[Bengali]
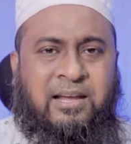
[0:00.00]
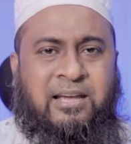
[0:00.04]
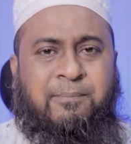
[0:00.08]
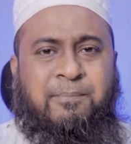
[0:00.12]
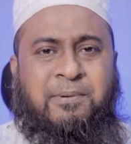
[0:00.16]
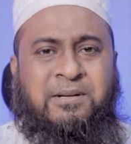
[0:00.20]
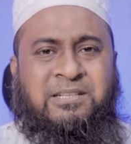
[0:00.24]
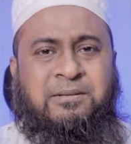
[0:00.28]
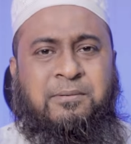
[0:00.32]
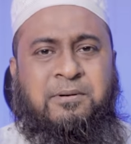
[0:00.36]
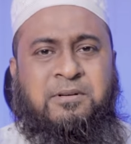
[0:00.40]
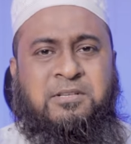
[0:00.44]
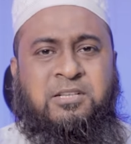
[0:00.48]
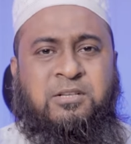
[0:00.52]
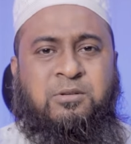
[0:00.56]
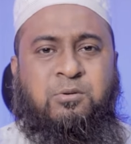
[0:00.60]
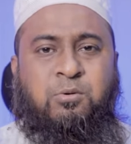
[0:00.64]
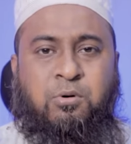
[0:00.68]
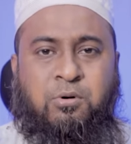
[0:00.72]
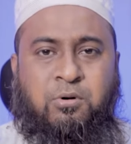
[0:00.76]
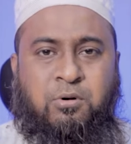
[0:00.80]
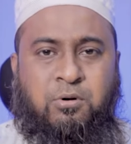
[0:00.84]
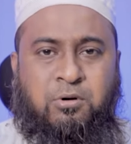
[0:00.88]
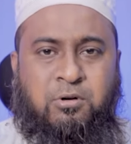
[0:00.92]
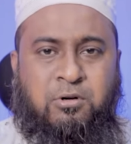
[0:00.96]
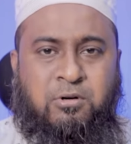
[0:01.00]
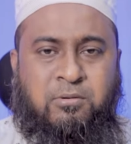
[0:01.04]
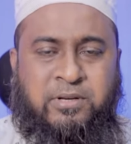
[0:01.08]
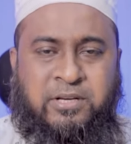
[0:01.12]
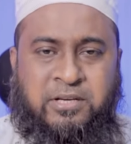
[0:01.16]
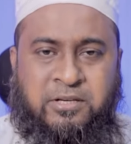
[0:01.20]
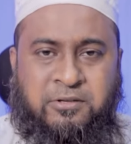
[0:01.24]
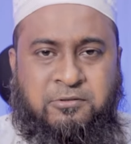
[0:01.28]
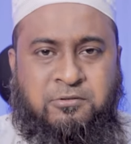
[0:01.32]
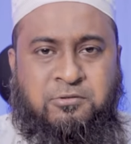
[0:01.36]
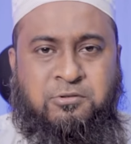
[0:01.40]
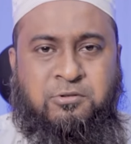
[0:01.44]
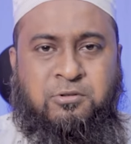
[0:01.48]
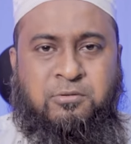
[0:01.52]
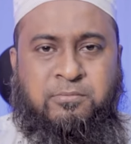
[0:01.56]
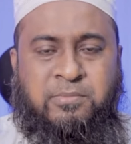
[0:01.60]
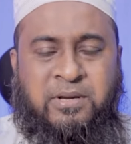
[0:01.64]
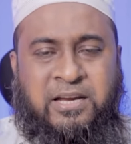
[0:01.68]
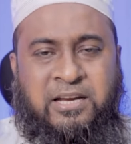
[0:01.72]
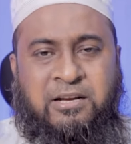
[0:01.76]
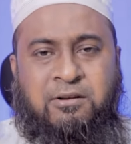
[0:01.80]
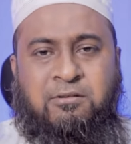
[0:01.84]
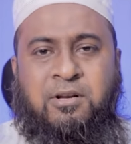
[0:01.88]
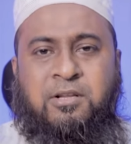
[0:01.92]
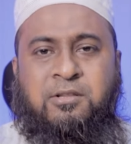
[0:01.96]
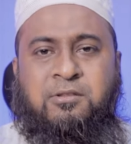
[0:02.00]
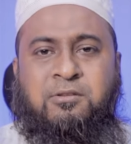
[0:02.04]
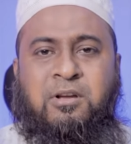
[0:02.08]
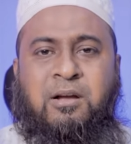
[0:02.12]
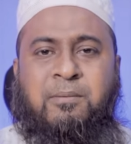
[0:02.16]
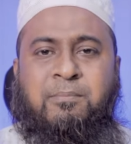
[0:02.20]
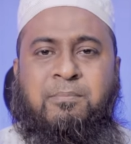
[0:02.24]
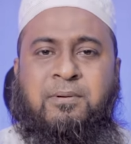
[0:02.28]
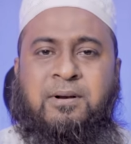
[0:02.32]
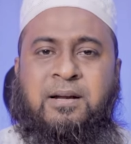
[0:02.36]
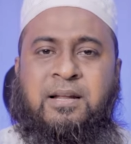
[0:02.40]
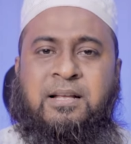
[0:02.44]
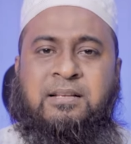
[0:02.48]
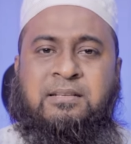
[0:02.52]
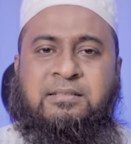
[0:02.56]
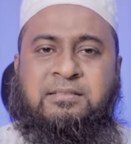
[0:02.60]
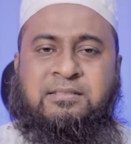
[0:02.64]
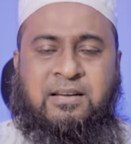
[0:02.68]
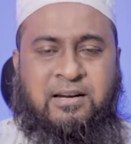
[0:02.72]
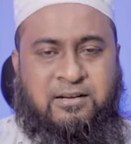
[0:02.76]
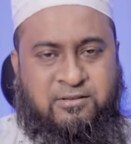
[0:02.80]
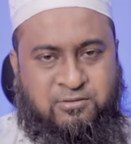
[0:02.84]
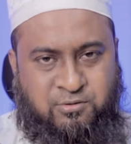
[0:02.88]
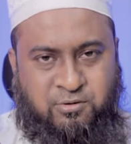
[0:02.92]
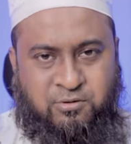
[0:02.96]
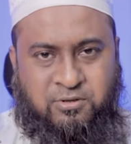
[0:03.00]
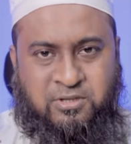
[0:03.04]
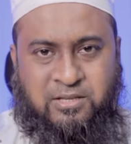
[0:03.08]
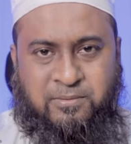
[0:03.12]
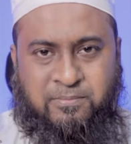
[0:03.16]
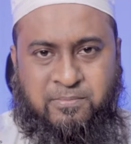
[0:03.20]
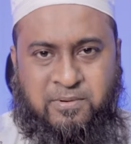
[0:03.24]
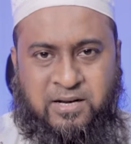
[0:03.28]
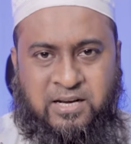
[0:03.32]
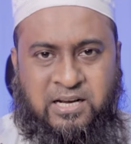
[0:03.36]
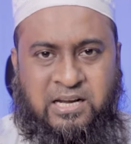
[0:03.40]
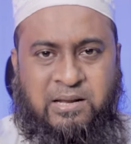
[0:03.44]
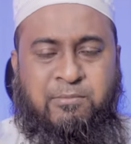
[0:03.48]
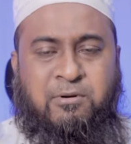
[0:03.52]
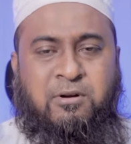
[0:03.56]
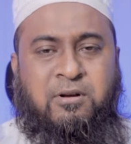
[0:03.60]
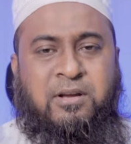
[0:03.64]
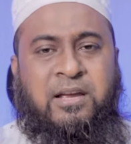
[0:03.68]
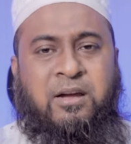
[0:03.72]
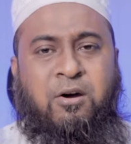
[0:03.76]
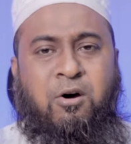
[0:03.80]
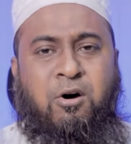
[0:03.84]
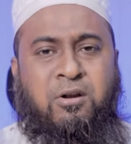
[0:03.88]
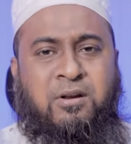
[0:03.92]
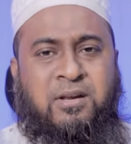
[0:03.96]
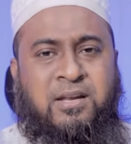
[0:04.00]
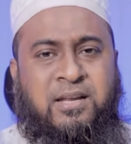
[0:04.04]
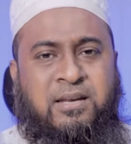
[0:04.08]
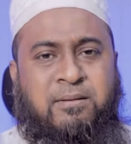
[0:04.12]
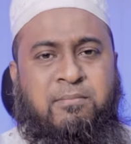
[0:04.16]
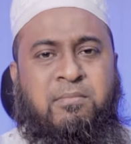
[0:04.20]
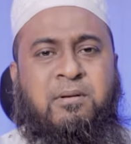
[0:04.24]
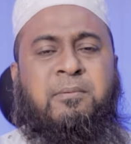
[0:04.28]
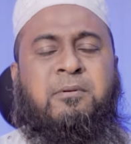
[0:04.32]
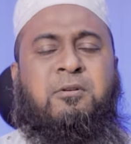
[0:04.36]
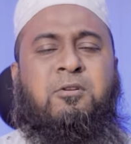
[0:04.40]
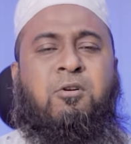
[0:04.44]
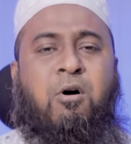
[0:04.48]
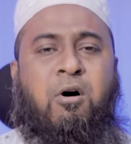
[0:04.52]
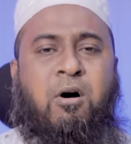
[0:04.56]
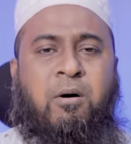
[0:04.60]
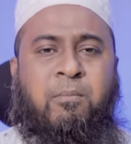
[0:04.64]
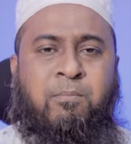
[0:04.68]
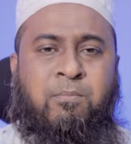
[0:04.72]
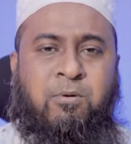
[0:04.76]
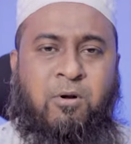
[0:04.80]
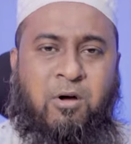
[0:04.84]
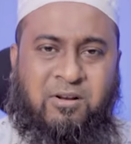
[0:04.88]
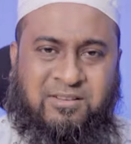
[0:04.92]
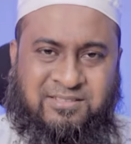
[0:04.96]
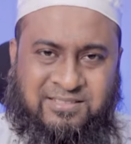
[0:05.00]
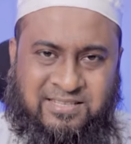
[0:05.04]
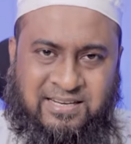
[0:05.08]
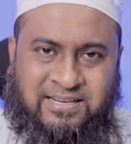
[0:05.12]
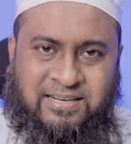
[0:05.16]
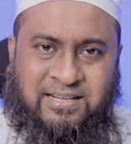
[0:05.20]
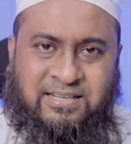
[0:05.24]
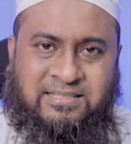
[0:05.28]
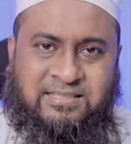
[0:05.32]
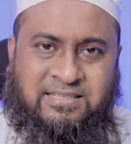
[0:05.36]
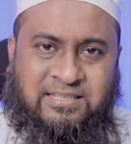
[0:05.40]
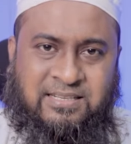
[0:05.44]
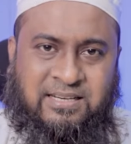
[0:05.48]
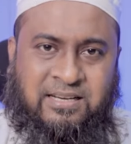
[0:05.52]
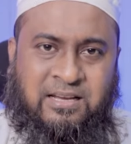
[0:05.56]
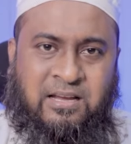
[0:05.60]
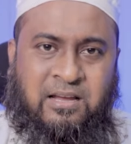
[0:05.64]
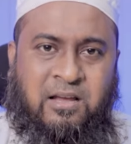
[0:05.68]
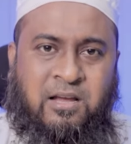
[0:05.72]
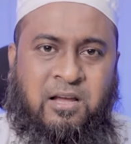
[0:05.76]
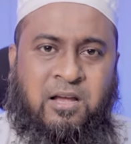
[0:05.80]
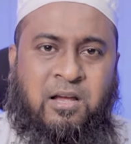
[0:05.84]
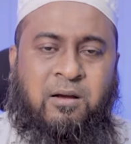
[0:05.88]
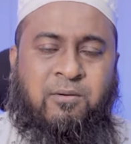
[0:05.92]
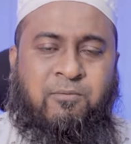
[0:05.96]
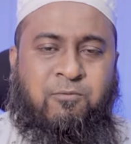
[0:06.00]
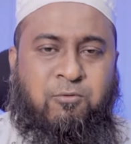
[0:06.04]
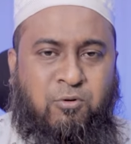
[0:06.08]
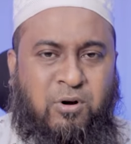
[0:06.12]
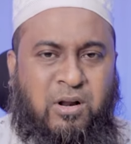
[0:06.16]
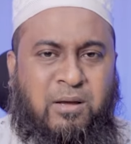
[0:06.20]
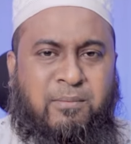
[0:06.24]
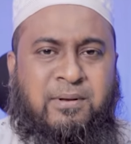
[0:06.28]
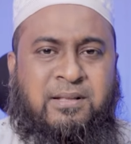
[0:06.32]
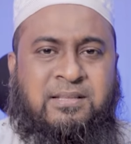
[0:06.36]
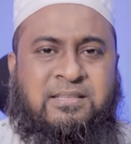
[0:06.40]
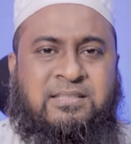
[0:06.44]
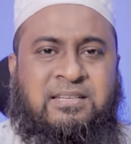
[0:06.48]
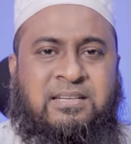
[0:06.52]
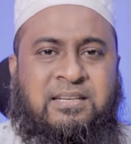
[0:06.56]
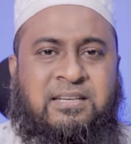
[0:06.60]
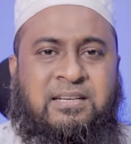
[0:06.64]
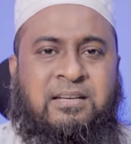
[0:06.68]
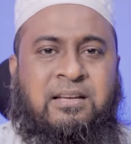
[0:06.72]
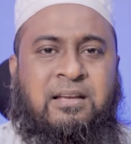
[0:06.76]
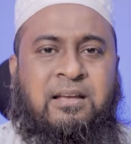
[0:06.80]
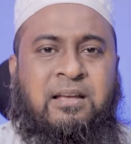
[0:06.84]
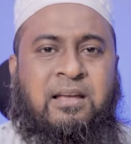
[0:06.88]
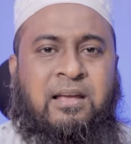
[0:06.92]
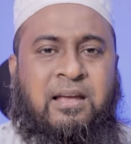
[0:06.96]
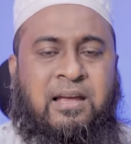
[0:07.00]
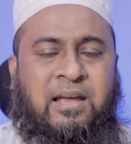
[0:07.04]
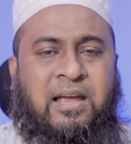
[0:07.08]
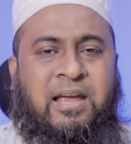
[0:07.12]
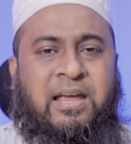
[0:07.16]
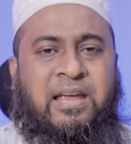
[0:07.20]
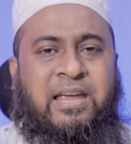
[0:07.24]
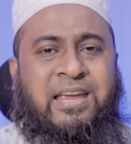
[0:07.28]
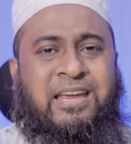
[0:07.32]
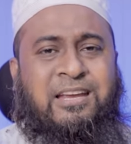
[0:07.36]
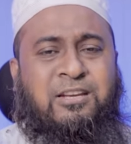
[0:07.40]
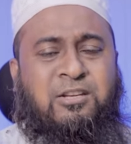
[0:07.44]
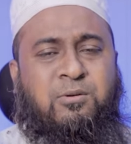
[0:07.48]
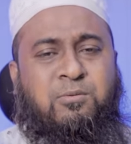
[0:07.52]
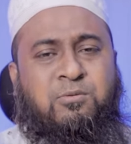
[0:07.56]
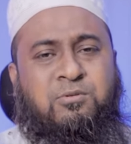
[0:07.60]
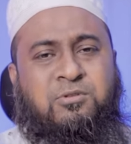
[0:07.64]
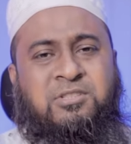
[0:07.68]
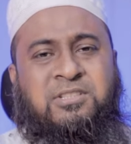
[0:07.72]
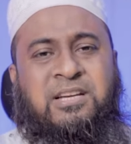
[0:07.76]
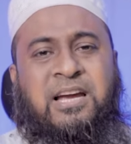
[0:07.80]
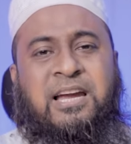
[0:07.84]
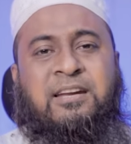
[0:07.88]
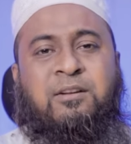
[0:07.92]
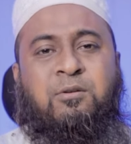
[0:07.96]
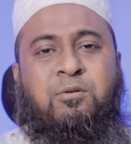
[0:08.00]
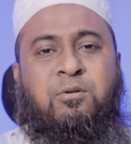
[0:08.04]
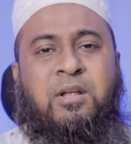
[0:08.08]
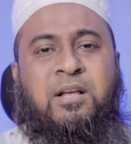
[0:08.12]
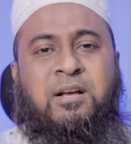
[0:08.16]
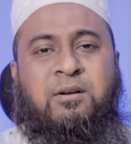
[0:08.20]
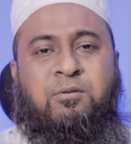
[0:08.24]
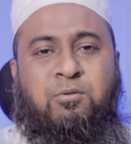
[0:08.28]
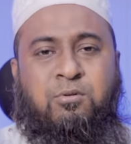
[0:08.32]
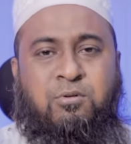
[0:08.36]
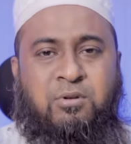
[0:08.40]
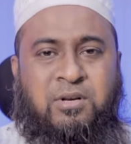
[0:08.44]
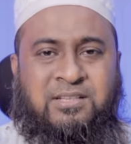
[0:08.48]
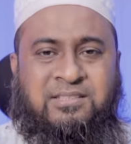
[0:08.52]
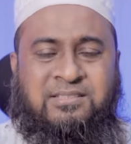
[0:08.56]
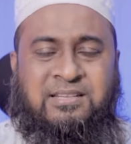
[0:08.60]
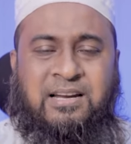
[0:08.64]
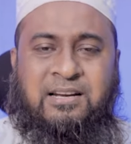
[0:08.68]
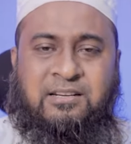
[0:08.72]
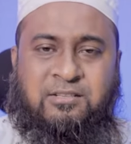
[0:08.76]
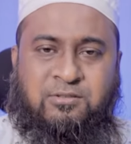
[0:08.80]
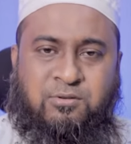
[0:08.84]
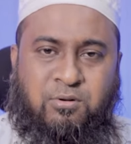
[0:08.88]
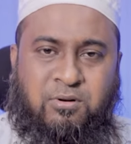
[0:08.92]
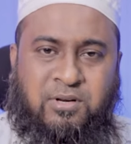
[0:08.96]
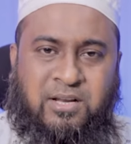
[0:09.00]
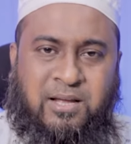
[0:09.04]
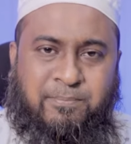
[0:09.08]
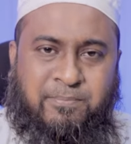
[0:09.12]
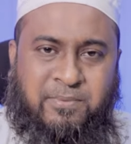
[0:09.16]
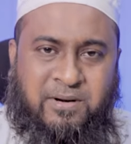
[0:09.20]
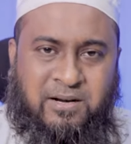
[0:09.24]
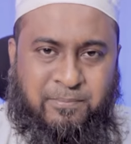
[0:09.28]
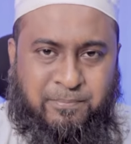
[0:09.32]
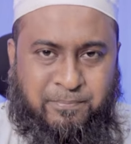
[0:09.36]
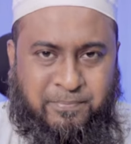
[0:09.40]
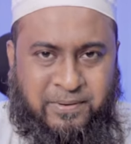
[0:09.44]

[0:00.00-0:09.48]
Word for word: এর পাশাপাশি গুগল ইউটিউব এগুলো তো আপনারা সার্চ করতে পারেন এবং অনলাইনে বিভিন্ন ব্লগ সাইট আছে ফোরাম আছে হ্যাঁ এই সমস্ত সাইটগুলো গুগলে সার্চ করলে আপনারা